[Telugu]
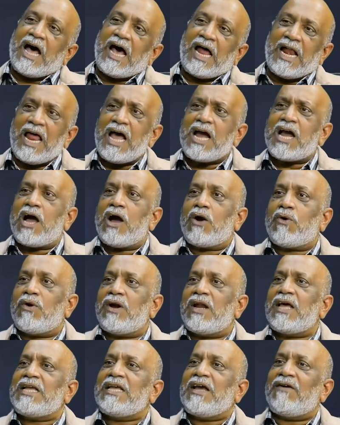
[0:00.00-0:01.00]
అలా
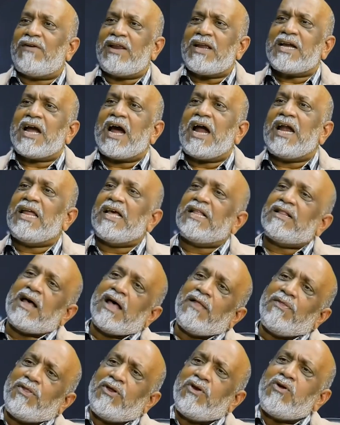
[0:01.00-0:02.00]
కాకుండా ఎవరికి ఖాళీ అయితే
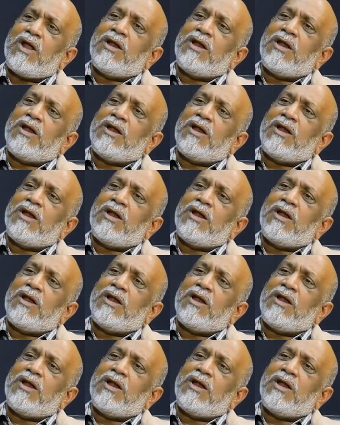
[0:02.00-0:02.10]
అందరూ